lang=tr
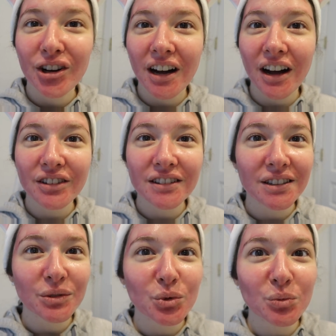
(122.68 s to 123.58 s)

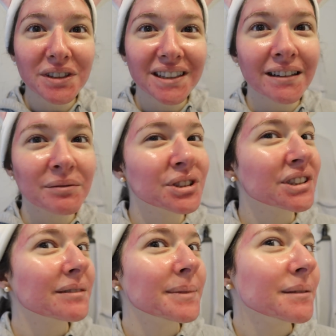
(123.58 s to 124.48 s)
Kanla yüzümü
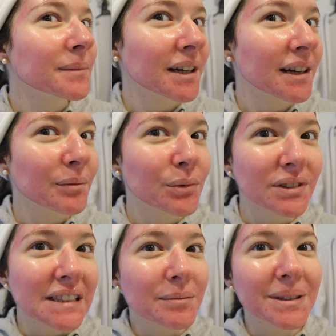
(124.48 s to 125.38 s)
yıkamış gibiyim ya. Bu
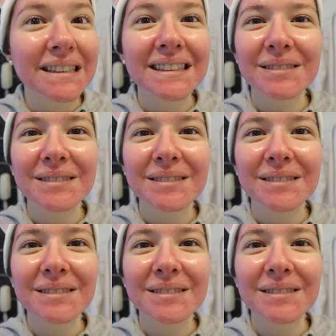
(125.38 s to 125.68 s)
nasıl bir